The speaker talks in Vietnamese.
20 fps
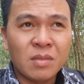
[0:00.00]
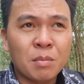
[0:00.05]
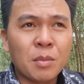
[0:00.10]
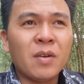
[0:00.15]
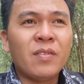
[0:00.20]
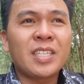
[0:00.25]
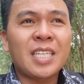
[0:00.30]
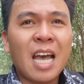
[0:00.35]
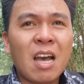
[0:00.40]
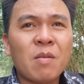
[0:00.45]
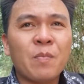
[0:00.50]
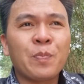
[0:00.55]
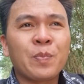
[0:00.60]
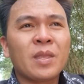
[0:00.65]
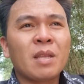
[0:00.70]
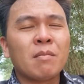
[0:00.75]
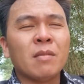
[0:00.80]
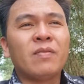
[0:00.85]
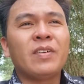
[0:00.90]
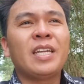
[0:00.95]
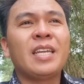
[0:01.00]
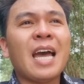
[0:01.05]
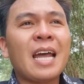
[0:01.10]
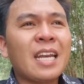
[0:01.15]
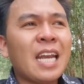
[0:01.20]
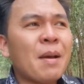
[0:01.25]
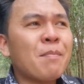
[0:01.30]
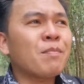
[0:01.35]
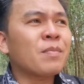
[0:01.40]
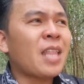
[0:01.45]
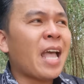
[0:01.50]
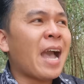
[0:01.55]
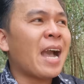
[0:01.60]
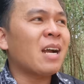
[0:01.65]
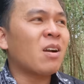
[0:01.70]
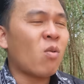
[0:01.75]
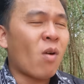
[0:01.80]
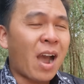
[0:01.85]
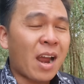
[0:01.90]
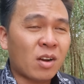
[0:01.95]
Bởi vì sao? Bởi vì đã năm
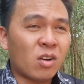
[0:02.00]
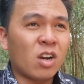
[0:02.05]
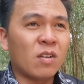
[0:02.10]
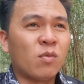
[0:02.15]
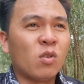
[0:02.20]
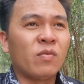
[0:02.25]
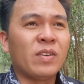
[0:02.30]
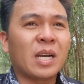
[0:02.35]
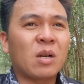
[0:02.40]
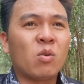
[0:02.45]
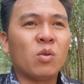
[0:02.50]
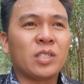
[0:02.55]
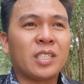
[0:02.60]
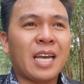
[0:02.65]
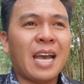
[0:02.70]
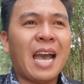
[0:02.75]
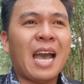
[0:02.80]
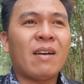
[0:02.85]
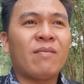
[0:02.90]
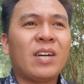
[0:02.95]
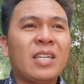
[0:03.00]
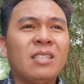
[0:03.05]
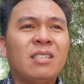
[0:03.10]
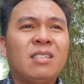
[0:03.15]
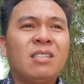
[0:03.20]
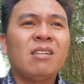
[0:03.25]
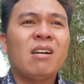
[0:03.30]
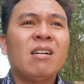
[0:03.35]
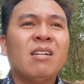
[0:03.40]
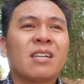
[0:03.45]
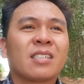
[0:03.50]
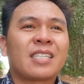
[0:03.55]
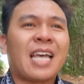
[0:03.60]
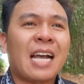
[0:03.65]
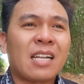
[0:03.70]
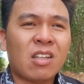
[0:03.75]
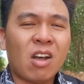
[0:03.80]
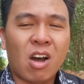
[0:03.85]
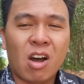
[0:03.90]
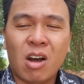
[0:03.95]
tháng qua rồi, vụ việc của chị Hà vẫn chưa được
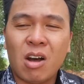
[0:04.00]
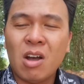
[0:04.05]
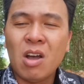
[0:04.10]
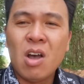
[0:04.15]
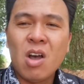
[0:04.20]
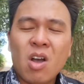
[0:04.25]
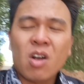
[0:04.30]
sáng tỏ.